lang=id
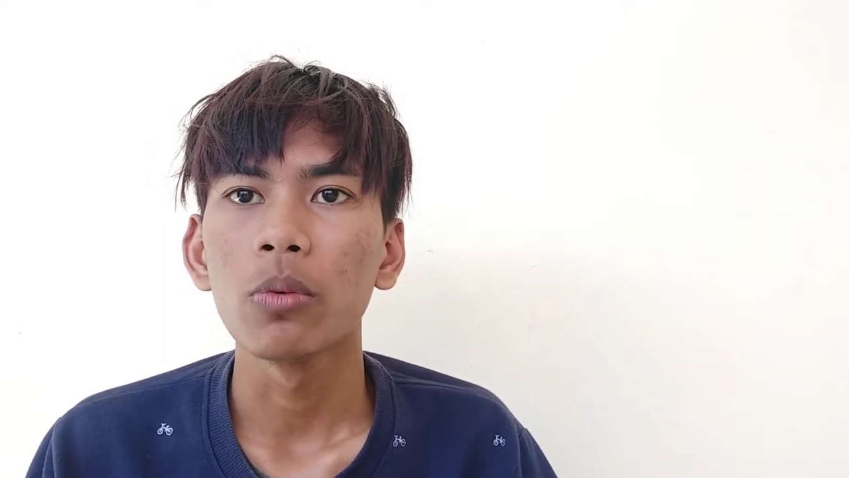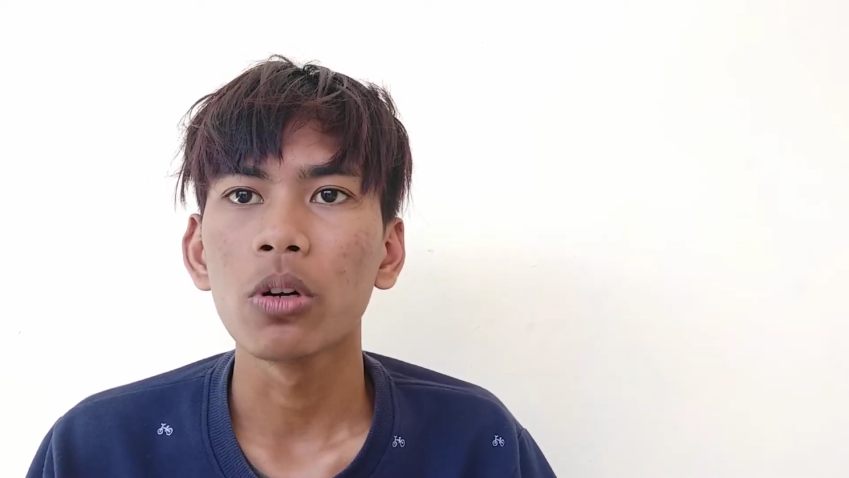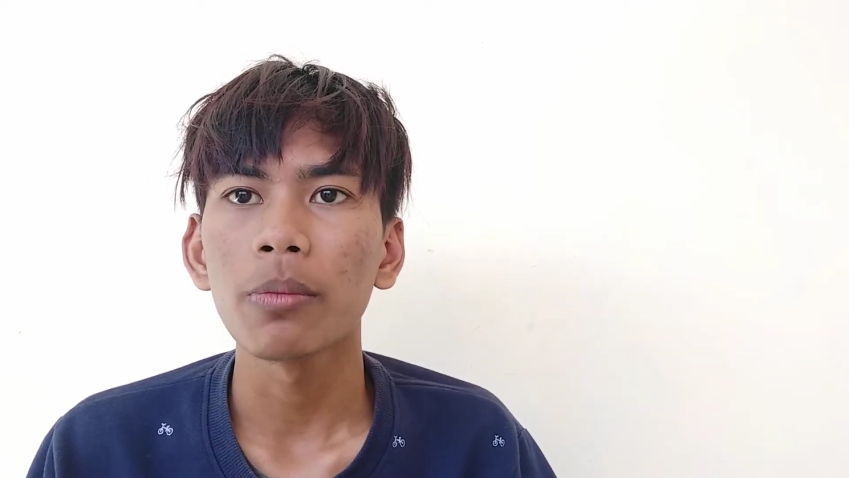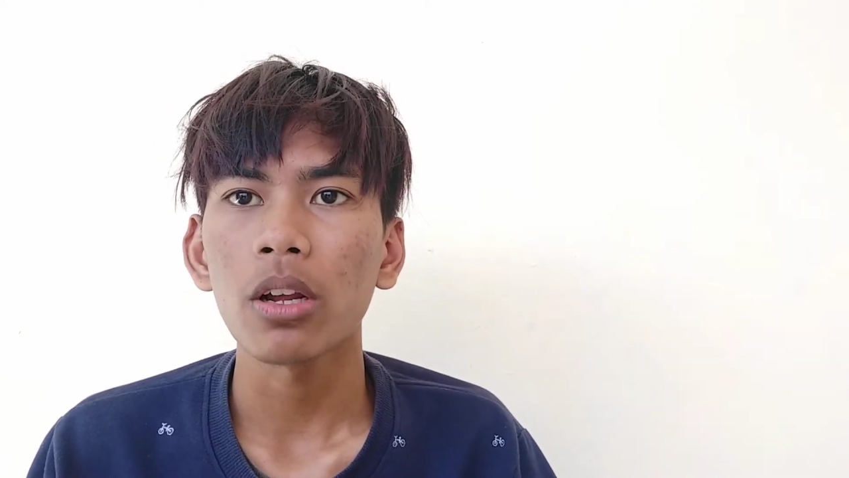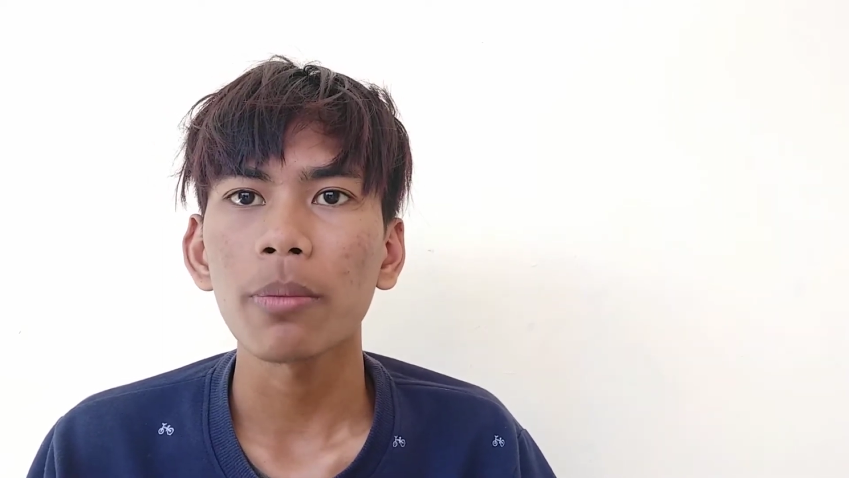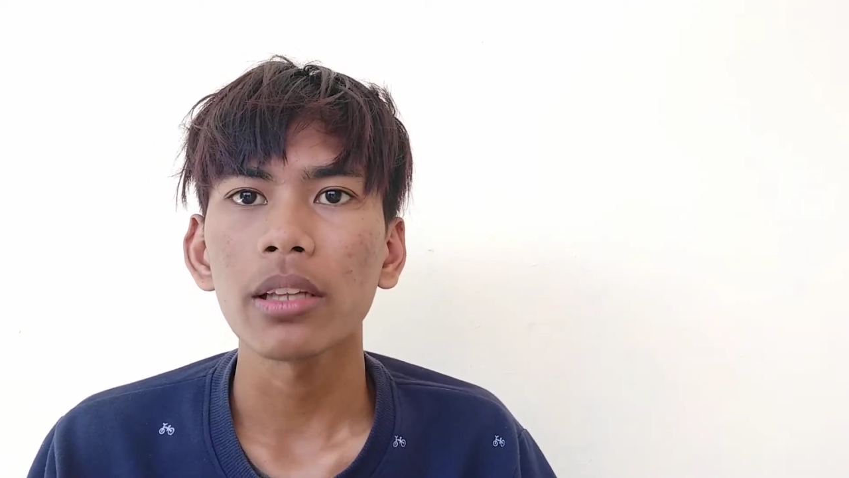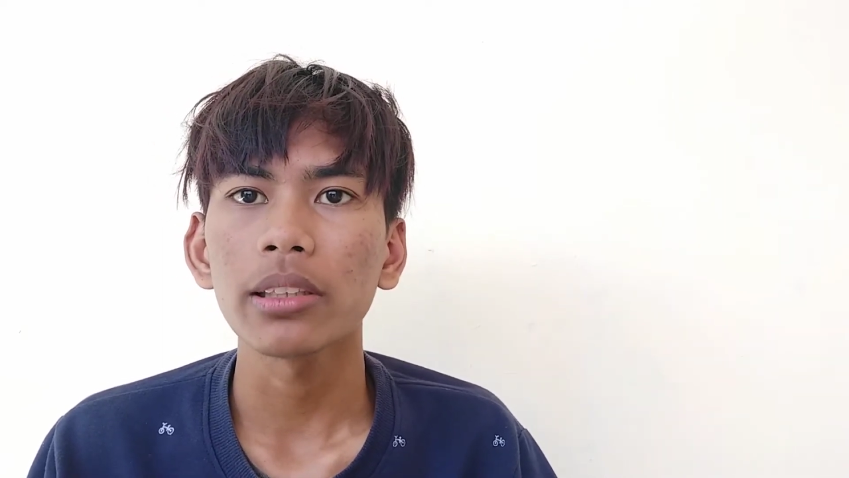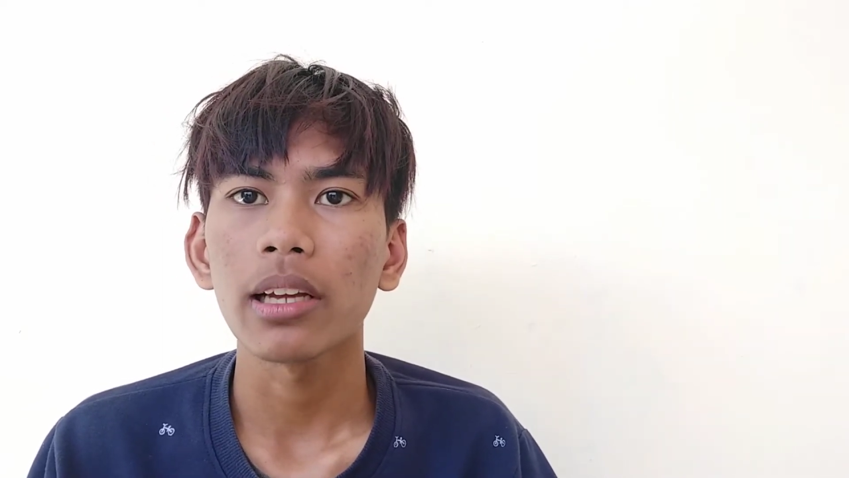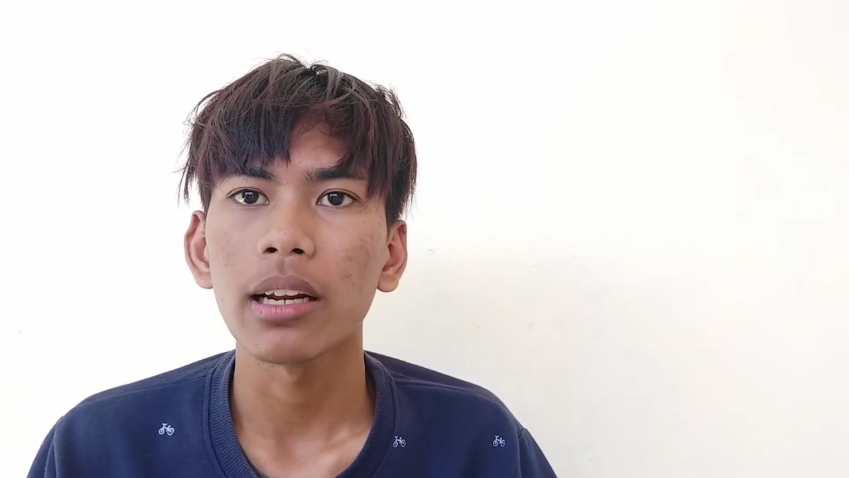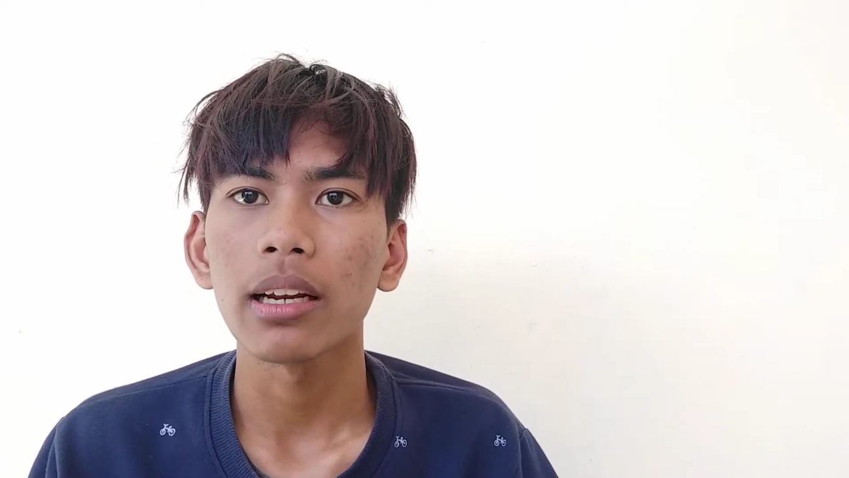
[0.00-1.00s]
Bulugul Maram
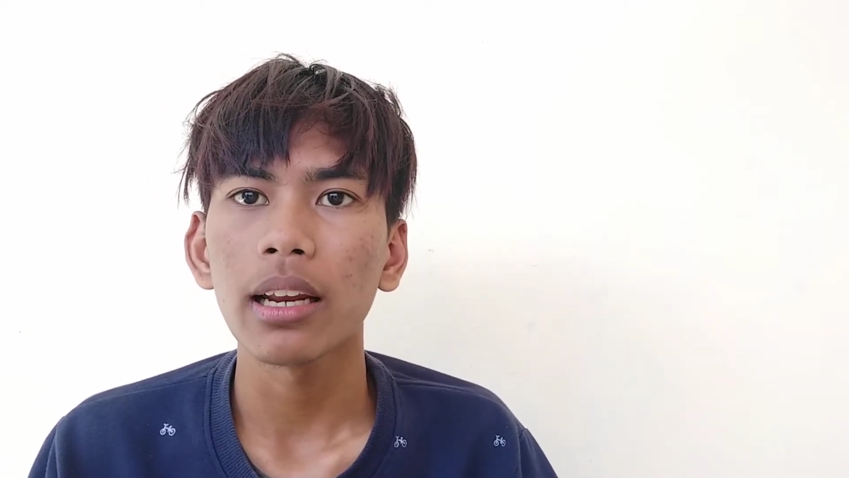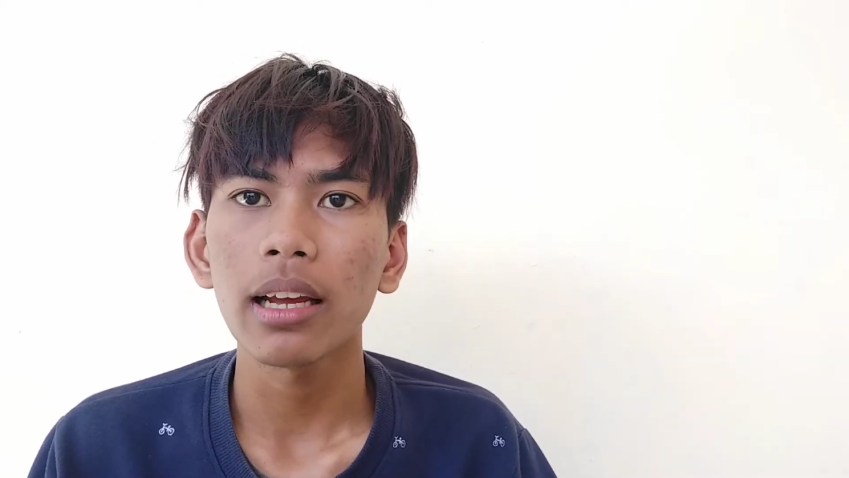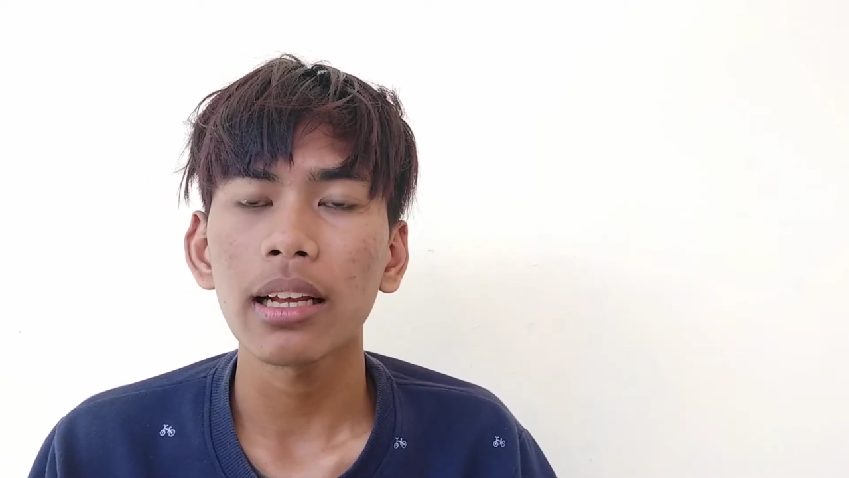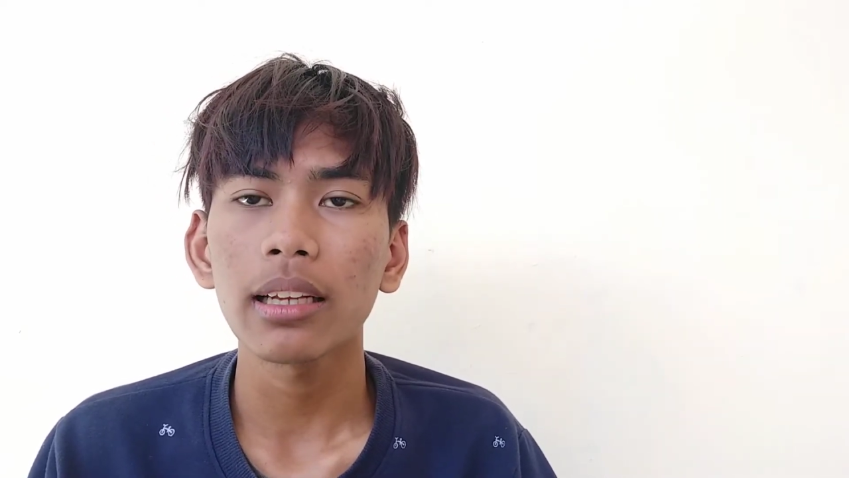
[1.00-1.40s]
adalah